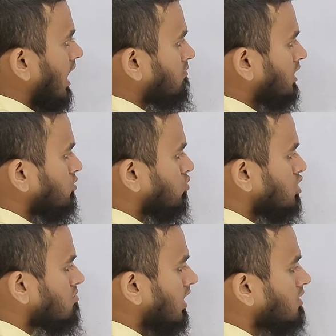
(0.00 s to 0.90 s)
আমরা
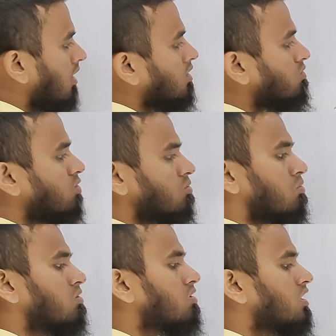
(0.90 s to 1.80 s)
দুই ভাগে ভাগ
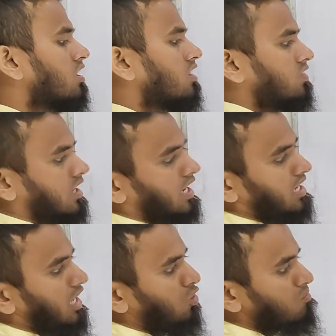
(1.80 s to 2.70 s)
করব
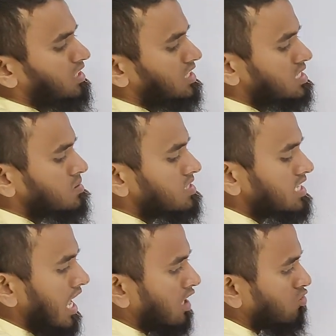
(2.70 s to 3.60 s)
এরোবিক
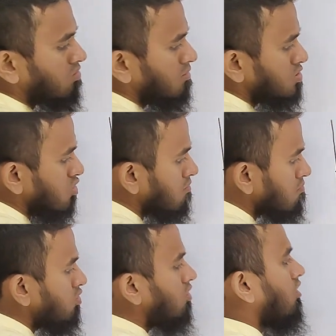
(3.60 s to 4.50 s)
রেসপিরেশন এতভাবে
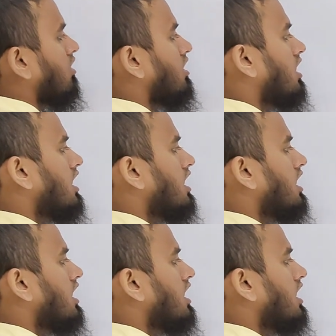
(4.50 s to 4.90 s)
সম্পূর্ণ হয়